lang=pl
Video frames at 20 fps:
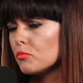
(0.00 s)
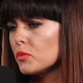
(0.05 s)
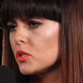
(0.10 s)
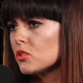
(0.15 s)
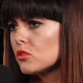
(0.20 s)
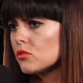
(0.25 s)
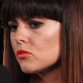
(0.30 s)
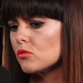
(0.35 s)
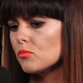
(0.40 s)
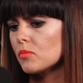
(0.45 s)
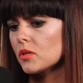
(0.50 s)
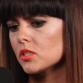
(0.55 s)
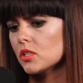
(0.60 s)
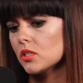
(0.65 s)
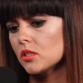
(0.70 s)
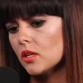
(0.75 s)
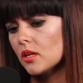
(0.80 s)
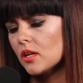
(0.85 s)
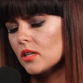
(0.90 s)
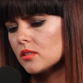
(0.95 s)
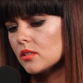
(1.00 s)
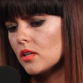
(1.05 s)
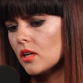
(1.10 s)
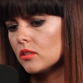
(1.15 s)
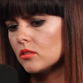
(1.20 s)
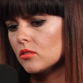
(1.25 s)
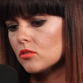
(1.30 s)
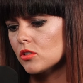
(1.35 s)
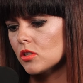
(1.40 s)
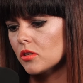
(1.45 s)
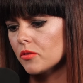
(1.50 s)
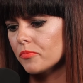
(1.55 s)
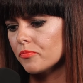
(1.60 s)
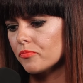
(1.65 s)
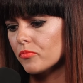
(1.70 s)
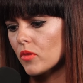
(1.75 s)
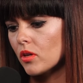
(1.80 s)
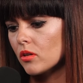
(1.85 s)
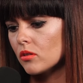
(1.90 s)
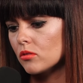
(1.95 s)
w miesiącu macie teraz? Jak to się
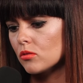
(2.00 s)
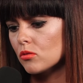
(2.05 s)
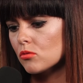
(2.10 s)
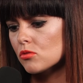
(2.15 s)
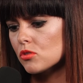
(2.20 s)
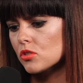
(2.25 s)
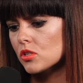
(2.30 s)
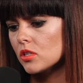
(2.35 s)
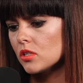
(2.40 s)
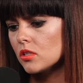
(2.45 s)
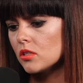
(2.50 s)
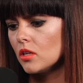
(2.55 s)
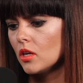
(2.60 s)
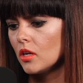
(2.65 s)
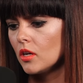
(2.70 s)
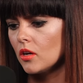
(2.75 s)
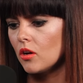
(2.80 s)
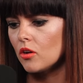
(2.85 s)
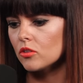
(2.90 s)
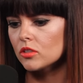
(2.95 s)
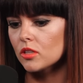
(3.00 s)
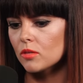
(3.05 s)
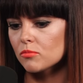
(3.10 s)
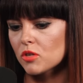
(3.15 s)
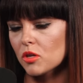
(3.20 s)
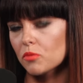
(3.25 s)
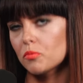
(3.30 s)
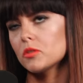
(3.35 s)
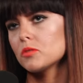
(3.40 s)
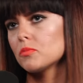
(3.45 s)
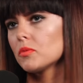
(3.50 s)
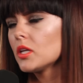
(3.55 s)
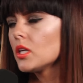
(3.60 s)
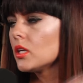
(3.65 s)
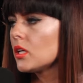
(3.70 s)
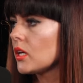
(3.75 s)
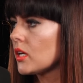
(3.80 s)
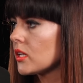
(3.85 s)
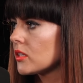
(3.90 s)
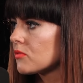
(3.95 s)
mm, różni od na przykład powiedzmy
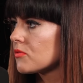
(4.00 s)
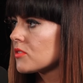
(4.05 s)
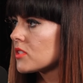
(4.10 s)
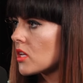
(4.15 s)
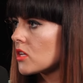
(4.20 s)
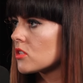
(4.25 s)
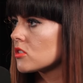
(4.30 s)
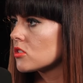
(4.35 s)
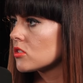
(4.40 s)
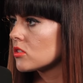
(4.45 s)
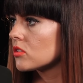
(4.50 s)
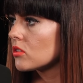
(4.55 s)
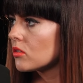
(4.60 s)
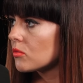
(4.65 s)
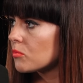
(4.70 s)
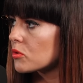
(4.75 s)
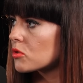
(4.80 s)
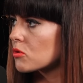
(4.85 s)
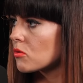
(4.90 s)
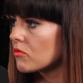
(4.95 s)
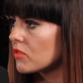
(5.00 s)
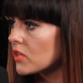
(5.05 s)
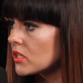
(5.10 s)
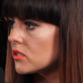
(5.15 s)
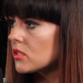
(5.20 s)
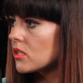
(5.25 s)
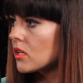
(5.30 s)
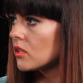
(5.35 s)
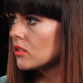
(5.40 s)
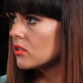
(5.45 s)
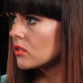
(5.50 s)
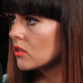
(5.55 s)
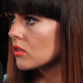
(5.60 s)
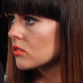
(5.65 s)
kilka lat wstecz? Czy to poszło więcej tych